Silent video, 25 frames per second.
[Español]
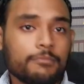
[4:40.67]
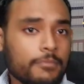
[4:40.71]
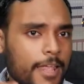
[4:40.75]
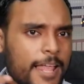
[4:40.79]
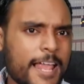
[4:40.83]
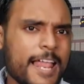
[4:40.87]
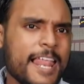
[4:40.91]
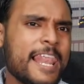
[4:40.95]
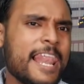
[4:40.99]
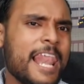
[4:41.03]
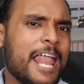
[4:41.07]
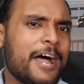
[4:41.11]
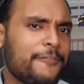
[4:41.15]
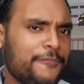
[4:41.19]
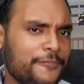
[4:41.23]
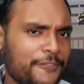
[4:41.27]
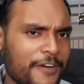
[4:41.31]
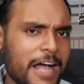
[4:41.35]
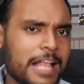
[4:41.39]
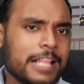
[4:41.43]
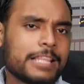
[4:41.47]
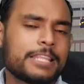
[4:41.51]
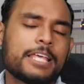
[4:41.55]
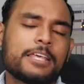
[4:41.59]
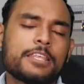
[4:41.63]
la
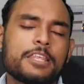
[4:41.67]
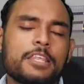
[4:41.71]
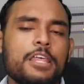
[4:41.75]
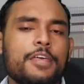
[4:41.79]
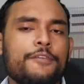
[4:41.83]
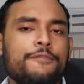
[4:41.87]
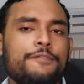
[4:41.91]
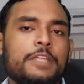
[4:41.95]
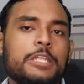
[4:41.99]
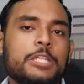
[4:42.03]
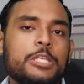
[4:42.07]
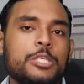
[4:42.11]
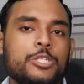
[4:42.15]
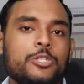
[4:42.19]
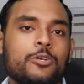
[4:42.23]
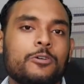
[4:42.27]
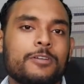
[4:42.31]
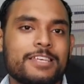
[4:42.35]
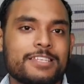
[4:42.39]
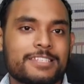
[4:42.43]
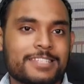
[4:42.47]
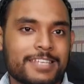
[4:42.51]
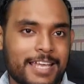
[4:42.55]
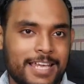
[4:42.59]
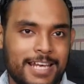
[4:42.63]
falta de
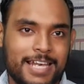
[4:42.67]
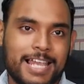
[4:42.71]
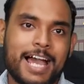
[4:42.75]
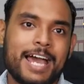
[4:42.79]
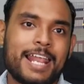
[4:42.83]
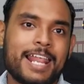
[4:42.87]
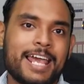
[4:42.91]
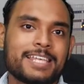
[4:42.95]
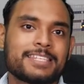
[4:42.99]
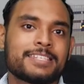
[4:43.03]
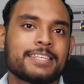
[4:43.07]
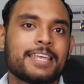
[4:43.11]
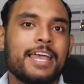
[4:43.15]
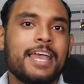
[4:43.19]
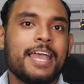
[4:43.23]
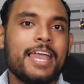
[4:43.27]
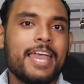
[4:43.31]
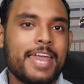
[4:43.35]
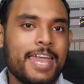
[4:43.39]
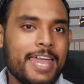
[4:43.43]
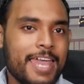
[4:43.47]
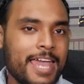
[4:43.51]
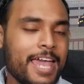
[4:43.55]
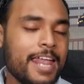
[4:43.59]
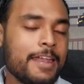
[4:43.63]
definiciones claras
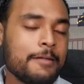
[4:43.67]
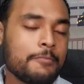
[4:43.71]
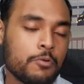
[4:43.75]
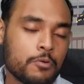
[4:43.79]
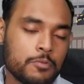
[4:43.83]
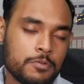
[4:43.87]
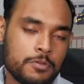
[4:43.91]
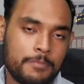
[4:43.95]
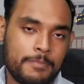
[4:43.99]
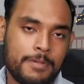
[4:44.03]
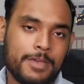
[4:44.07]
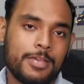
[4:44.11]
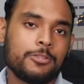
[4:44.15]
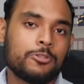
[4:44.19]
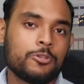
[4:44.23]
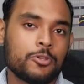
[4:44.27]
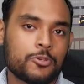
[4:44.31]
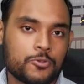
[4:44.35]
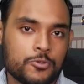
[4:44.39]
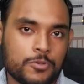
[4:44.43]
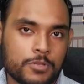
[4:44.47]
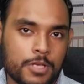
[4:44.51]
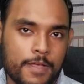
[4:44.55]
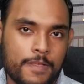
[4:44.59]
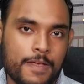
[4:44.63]
en movimiento
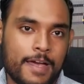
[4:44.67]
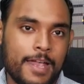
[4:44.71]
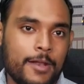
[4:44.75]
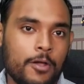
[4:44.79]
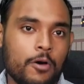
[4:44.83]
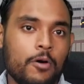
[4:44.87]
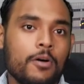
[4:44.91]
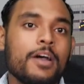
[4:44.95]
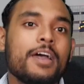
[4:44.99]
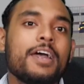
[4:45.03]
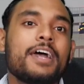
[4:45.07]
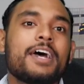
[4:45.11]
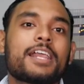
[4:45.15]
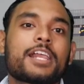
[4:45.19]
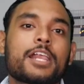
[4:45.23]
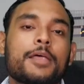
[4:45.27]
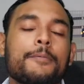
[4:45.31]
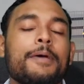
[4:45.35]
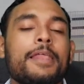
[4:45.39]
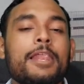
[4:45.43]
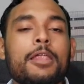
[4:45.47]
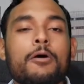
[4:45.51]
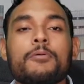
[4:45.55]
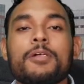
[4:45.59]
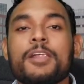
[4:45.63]
ciudadano
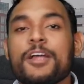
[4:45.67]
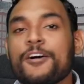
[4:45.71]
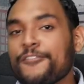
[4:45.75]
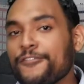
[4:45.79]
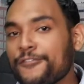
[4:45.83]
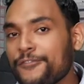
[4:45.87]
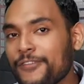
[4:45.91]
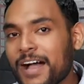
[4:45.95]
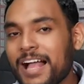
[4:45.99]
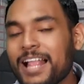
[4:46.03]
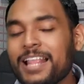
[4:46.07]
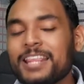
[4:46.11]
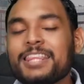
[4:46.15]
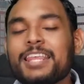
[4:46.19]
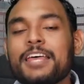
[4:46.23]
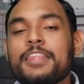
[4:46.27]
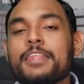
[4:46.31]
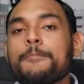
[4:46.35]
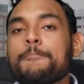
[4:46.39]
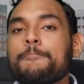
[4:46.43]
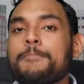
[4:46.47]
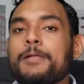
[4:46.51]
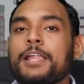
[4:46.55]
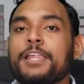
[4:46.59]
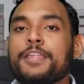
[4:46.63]
revela una falta
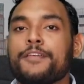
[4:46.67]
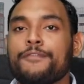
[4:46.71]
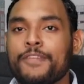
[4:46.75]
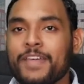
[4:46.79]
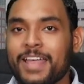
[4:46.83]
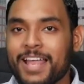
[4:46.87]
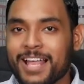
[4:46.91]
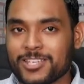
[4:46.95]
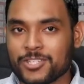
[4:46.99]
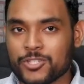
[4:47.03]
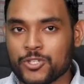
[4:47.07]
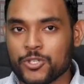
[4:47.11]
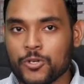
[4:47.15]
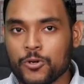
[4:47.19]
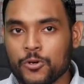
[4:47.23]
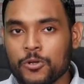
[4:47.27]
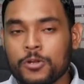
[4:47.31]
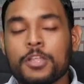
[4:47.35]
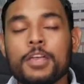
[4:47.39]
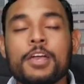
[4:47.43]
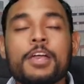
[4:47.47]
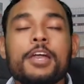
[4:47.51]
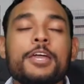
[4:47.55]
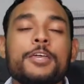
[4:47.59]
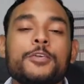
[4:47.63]
de planificación
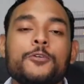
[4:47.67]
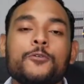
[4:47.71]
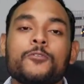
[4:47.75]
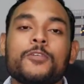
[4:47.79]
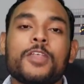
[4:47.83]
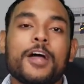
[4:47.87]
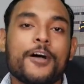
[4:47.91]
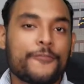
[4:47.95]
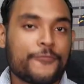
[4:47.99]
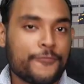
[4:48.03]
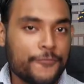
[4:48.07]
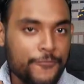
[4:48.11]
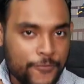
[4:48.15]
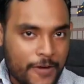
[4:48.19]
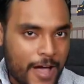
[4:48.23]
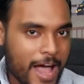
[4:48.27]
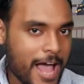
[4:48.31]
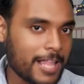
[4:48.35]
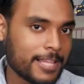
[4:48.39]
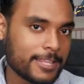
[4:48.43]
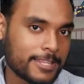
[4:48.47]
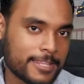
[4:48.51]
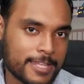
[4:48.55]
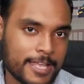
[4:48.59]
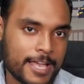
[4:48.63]
y una
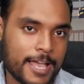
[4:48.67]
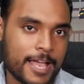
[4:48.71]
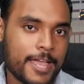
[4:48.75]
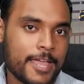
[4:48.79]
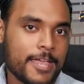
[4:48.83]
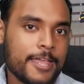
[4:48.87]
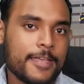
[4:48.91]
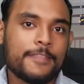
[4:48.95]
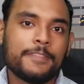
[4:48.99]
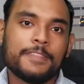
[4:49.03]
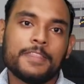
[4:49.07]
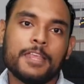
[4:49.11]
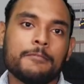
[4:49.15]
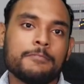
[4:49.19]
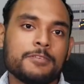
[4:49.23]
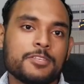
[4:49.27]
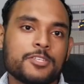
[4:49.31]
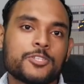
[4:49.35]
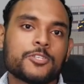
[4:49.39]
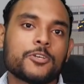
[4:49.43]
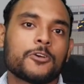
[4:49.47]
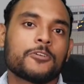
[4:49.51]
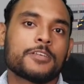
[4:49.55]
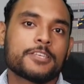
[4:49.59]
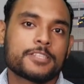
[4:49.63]
falta de
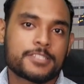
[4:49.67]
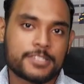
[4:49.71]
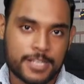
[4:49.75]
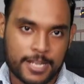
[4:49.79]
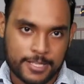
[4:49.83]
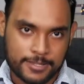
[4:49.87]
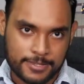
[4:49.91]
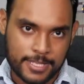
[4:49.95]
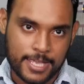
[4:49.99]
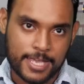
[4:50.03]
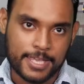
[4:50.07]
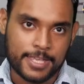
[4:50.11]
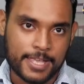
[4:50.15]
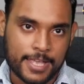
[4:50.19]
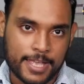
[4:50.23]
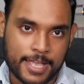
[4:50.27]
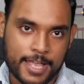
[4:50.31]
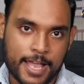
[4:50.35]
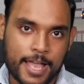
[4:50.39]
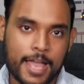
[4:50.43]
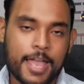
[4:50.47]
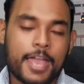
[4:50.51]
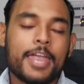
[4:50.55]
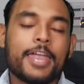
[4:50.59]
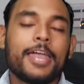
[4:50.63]
visión
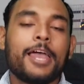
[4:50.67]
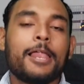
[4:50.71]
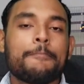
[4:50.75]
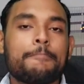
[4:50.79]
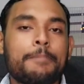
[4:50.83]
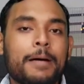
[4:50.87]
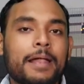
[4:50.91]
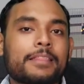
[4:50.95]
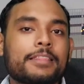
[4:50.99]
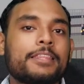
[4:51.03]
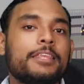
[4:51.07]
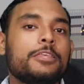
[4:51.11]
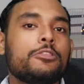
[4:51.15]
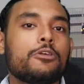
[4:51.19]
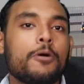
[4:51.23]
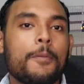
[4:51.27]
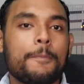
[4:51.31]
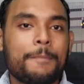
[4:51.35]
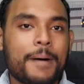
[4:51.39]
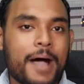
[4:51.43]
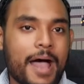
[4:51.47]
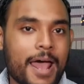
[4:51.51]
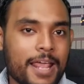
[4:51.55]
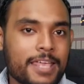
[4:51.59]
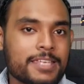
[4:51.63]
estratégica. El partido
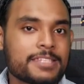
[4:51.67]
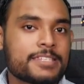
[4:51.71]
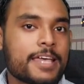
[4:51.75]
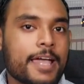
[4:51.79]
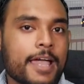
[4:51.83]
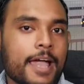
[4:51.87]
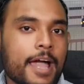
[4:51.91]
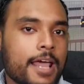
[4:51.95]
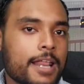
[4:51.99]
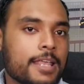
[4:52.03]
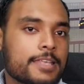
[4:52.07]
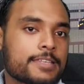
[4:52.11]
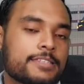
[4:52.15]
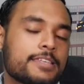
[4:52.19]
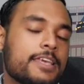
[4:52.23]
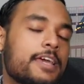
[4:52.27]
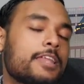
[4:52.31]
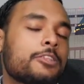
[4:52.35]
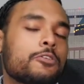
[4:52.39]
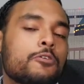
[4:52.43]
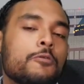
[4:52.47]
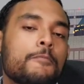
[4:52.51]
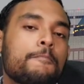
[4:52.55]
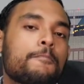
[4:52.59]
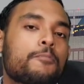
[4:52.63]
parece carecer
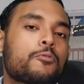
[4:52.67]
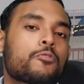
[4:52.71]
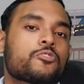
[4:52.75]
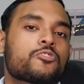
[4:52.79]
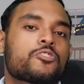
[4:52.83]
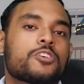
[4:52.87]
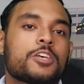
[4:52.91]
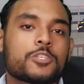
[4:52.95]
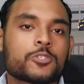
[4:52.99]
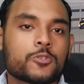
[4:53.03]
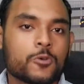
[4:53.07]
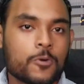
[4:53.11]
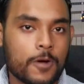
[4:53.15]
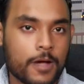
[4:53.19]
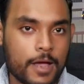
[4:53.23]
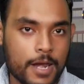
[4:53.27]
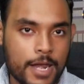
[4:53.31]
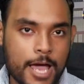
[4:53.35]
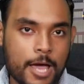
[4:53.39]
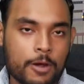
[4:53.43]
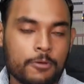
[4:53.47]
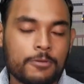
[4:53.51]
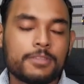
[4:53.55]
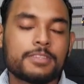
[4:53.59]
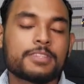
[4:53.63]
de un proceso
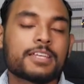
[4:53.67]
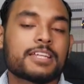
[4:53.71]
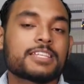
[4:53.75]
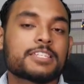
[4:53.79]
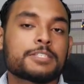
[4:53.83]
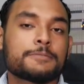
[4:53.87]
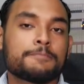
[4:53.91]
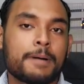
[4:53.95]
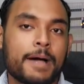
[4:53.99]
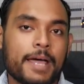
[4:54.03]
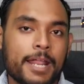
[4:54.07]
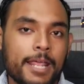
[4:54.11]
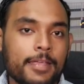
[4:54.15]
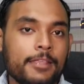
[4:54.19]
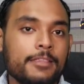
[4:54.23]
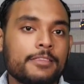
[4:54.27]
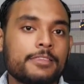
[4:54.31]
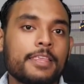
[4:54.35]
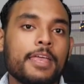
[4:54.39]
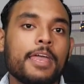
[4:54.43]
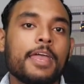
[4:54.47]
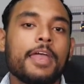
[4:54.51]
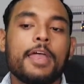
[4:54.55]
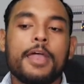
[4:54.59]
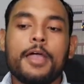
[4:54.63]
claro y
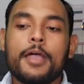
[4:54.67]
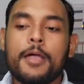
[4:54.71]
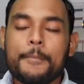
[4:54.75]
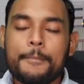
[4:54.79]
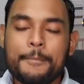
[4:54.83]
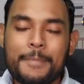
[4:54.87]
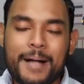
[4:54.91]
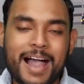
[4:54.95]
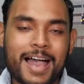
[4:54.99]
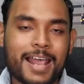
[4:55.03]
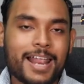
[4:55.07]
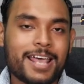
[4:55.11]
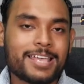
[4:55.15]
transparente para